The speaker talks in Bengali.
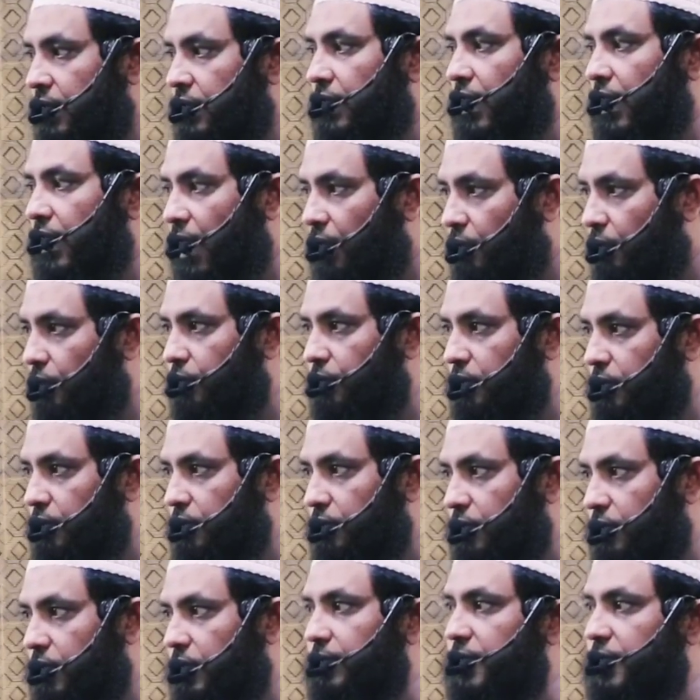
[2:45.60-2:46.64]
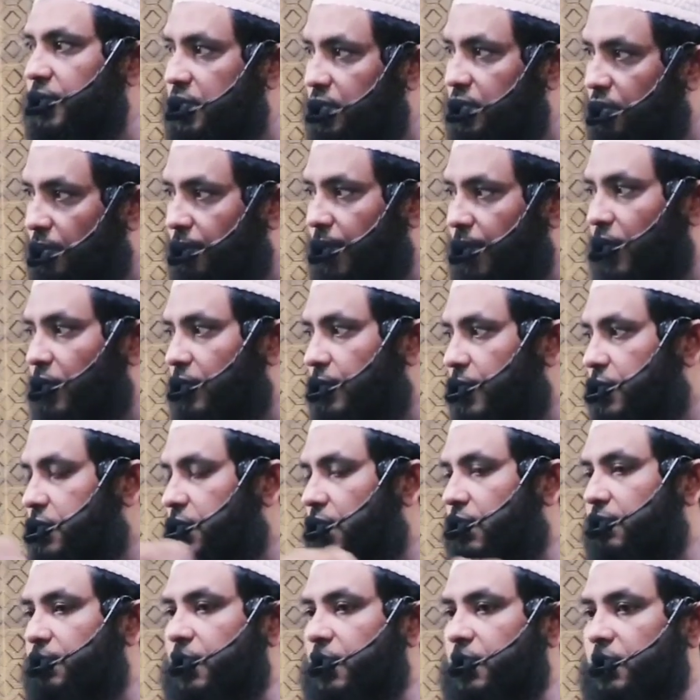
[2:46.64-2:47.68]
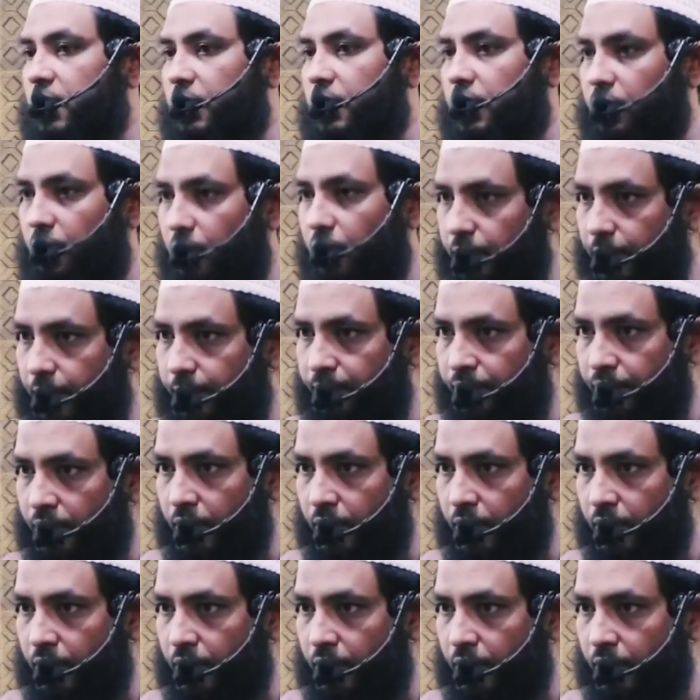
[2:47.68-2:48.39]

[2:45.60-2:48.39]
তার আনুগত্য করবেন সেটা ভালোবাসার ভিত্তিতেই হবে